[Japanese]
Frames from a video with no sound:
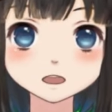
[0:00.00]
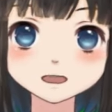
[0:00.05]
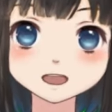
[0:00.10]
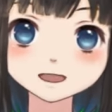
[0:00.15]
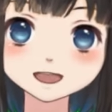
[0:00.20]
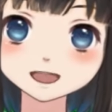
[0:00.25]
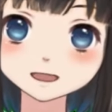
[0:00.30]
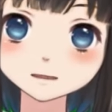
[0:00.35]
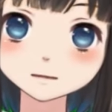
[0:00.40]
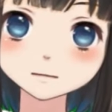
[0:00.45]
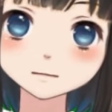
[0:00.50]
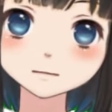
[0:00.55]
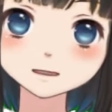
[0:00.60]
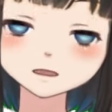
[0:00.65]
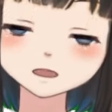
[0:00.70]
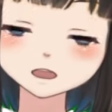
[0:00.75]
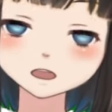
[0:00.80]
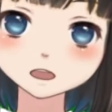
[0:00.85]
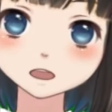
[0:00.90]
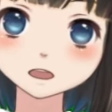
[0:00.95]
まあお手
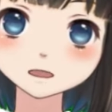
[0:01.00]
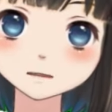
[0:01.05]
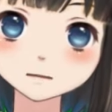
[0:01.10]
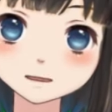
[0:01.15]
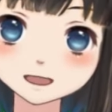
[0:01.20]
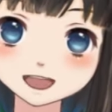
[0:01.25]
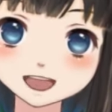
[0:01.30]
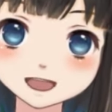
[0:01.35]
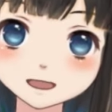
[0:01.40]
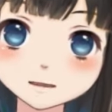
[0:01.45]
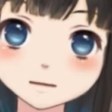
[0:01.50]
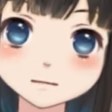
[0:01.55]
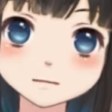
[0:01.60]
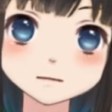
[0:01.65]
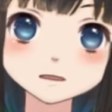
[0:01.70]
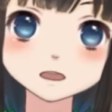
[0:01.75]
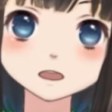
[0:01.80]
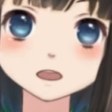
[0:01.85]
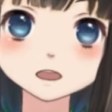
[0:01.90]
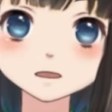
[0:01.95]
玉みたいなものを
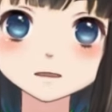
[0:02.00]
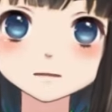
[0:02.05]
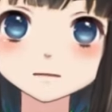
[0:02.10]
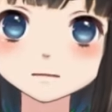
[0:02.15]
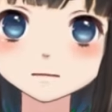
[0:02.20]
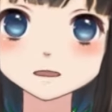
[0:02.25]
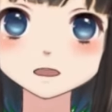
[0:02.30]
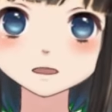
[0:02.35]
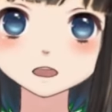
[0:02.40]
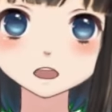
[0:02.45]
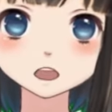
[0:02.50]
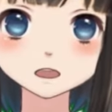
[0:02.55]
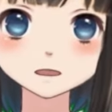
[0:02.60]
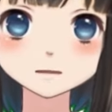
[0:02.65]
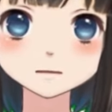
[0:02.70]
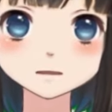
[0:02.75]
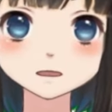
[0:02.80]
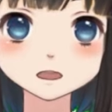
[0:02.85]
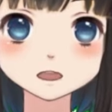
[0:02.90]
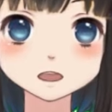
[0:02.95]
さ、空中に投げて
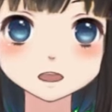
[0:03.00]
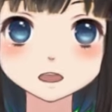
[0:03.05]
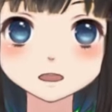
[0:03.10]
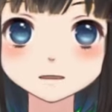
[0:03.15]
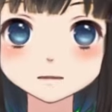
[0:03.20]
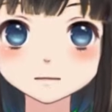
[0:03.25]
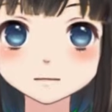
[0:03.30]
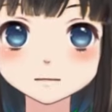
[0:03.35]
もうめ